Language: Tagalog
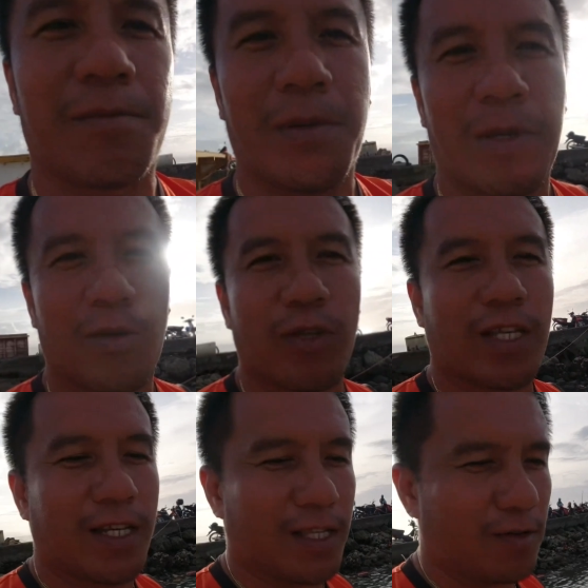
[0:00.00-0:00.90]
namimingwit
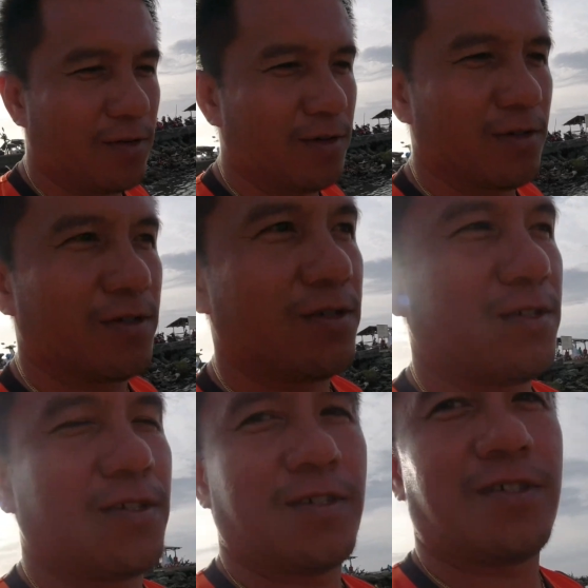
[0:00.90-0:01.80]
ka dito oh.
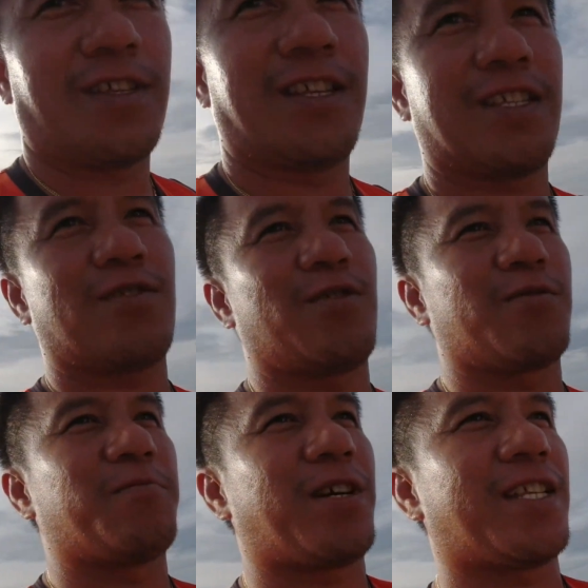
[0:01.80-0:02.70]
Then ito
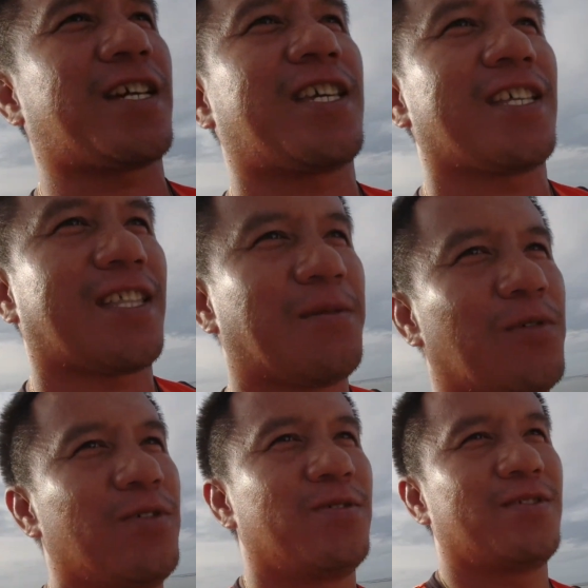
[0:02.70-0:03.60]
yung mga nakita
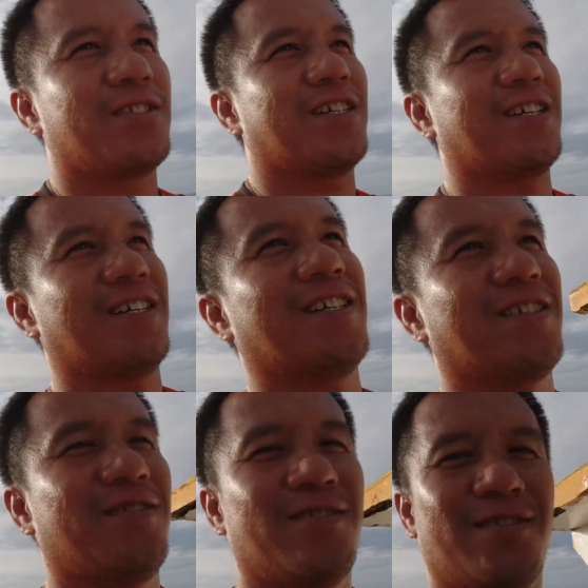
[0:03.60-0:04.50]
mo na
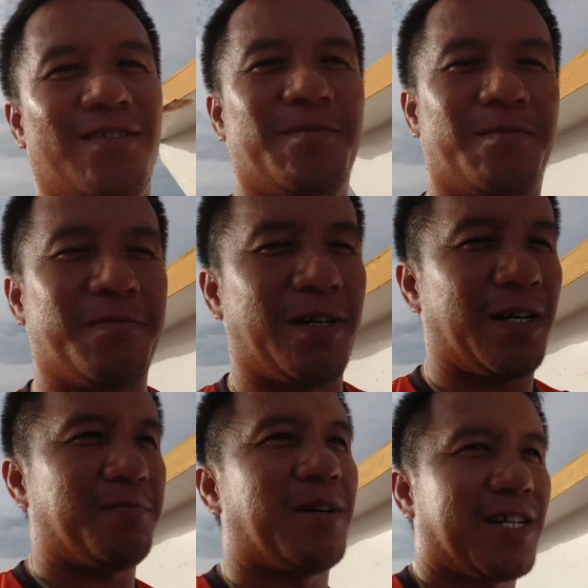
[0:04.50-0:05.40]
ano,
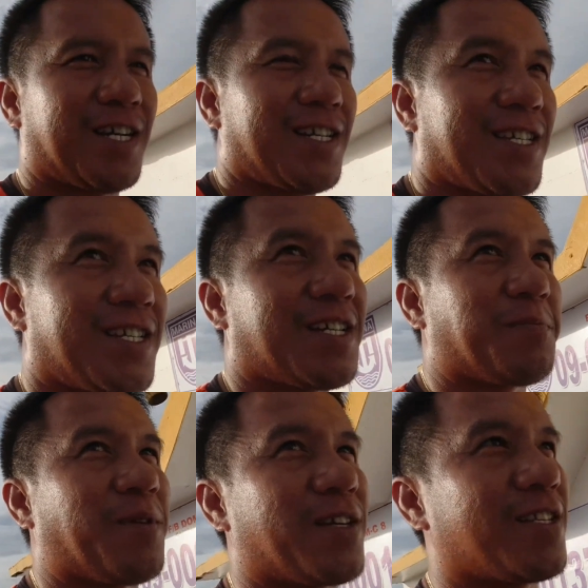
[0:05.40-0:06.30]
mga bangka na
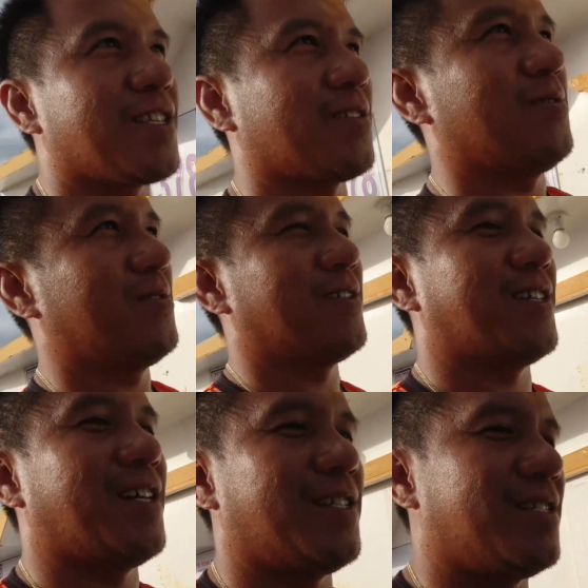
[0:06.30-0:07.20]
nakapark dito.
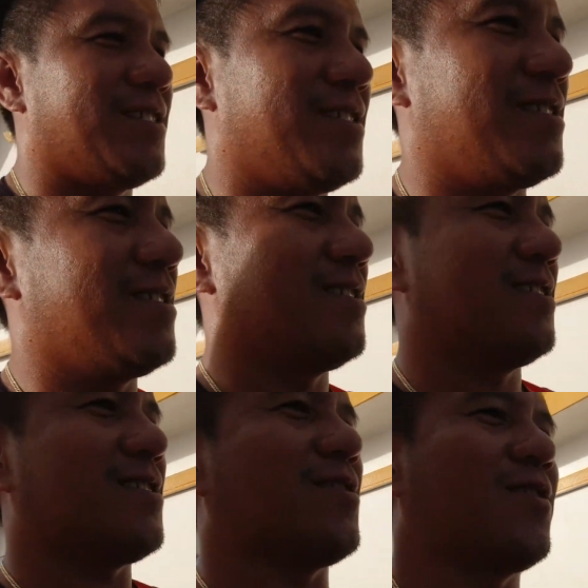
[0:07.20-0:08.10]
Ayan.
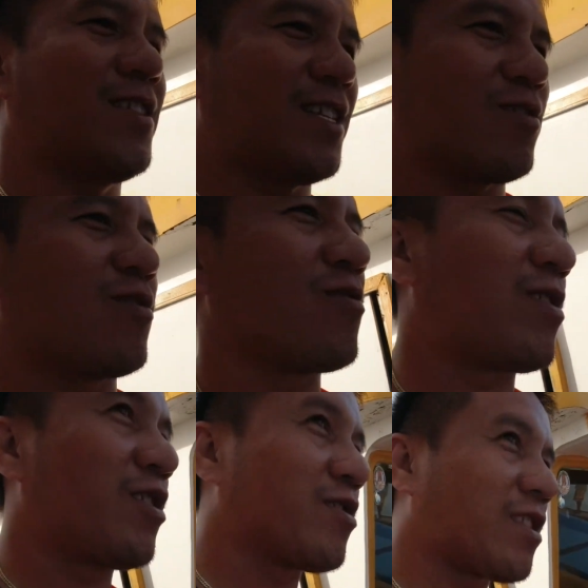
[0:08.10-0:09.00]
So andito
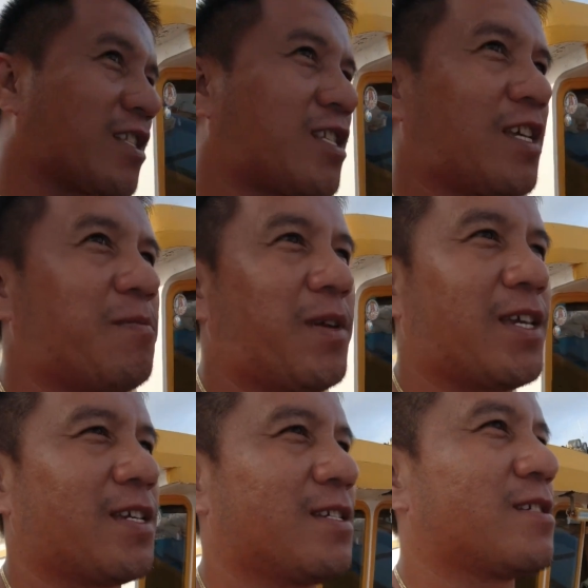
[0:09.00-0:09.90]
ako ngayon Touch
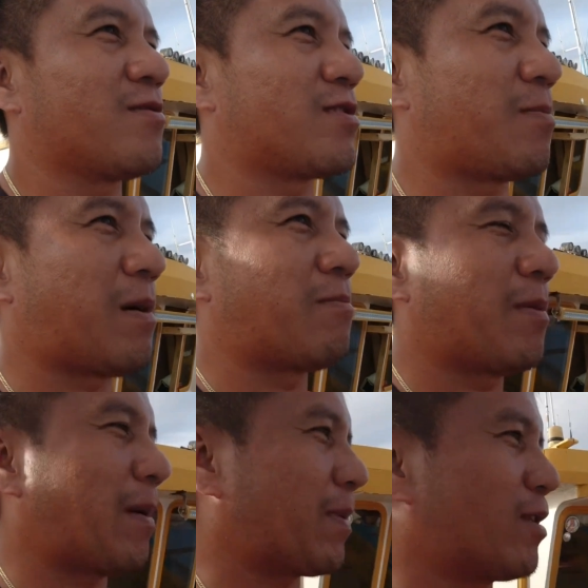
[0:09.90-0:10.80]
Kibi. Kung napa,
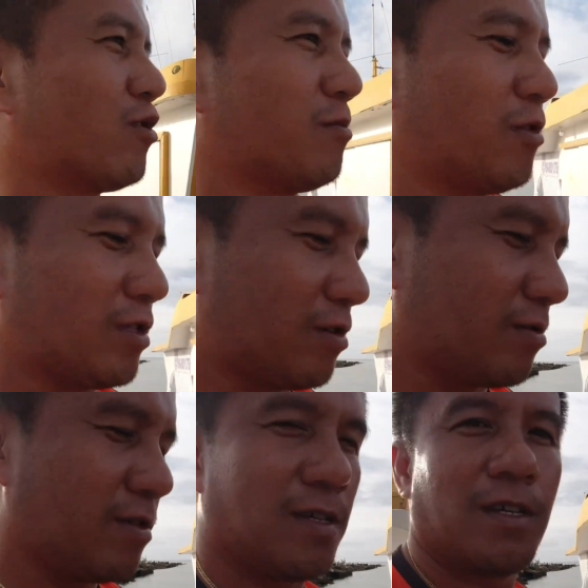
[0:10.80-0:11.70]
mapapanood mo
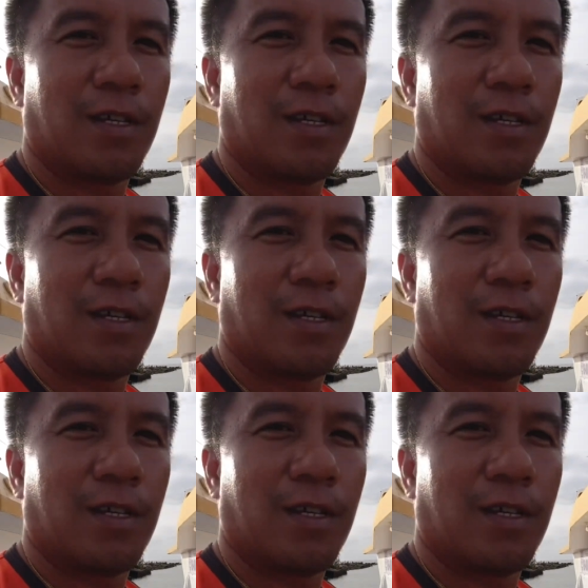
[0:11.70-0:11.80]
itong